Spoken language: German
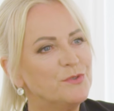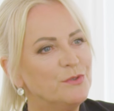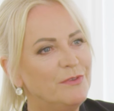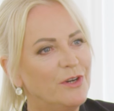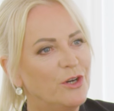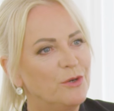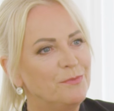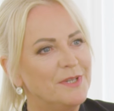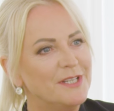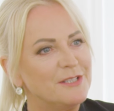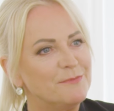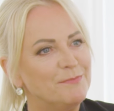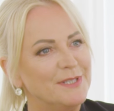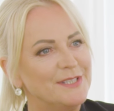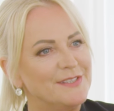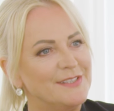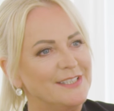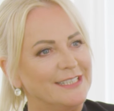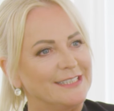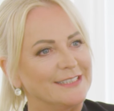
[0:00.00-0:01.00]
du, warum das
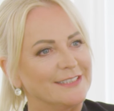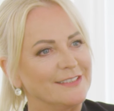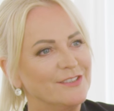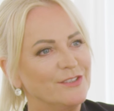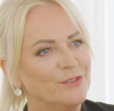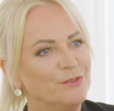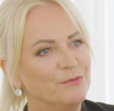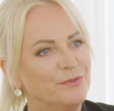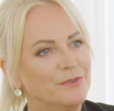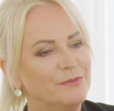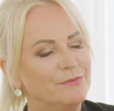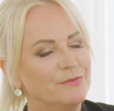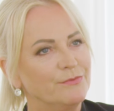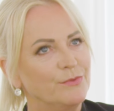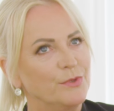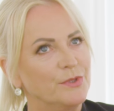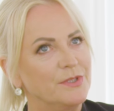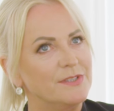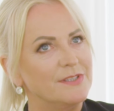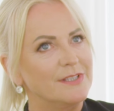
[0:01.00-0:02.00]
passiert ist? Du
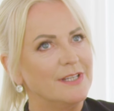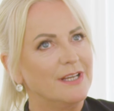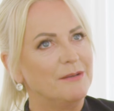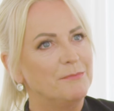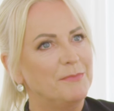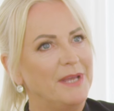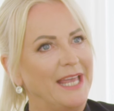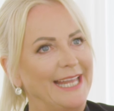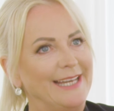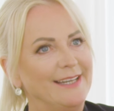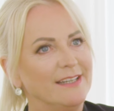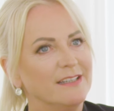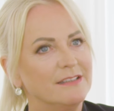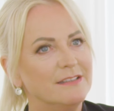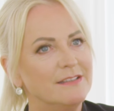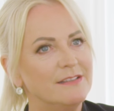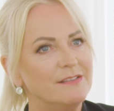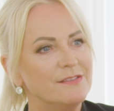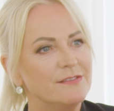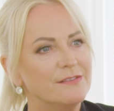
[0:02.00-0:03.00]
wurdest ja am
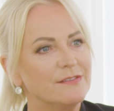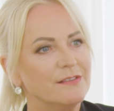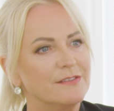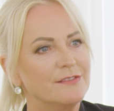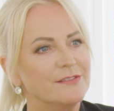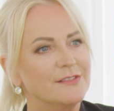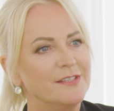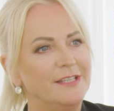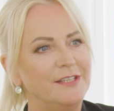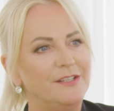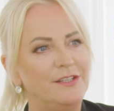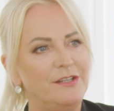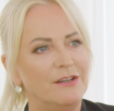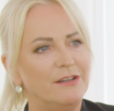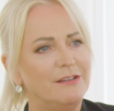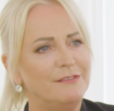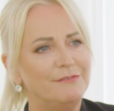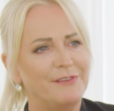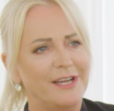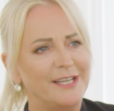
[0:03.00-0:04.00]
Ende
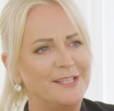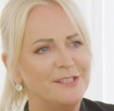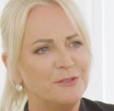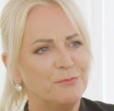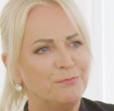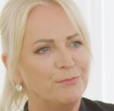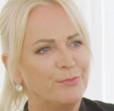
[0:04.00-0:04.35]
Senior Vice